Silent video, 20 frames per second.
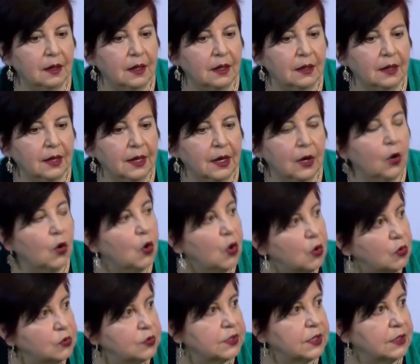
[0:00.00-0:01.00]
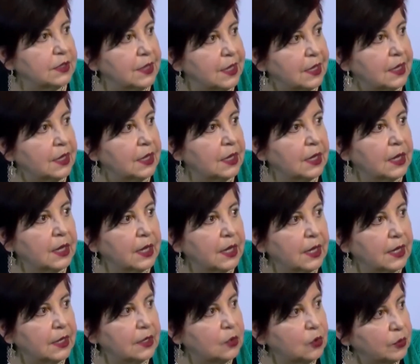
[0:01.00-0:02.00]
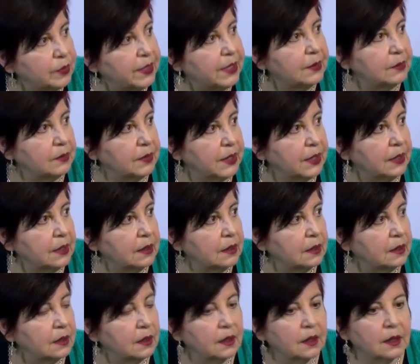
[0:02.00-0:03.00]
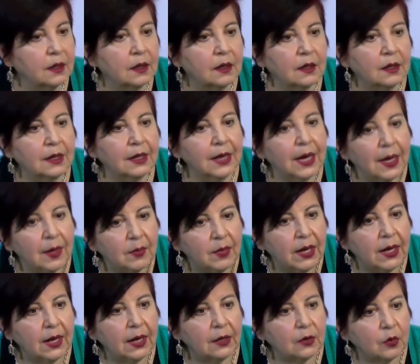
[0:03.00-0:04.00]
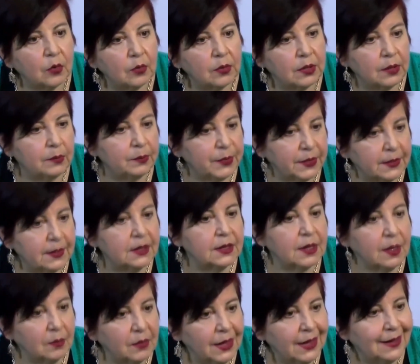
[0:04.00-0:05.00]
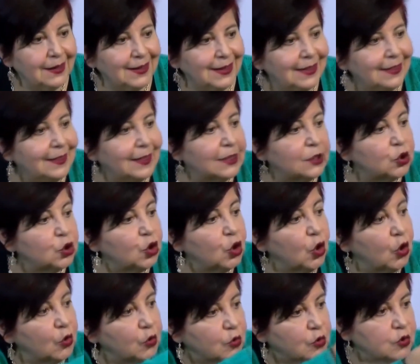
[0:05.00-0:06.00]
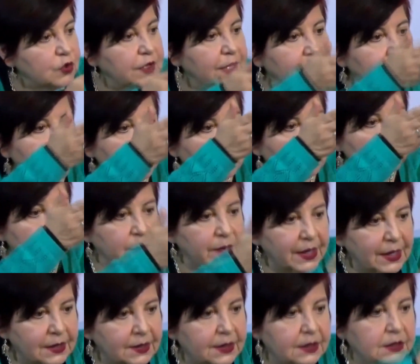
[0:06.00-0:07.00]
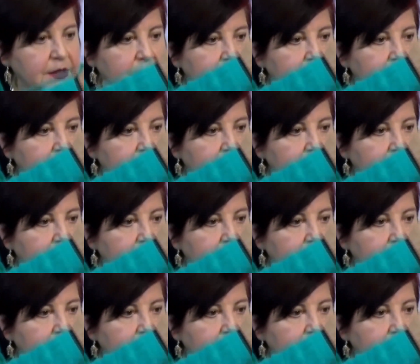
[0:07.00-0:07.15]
el día 11 de eh, noviembre, llama en presencia mía y de todos, de Carlos Mesa,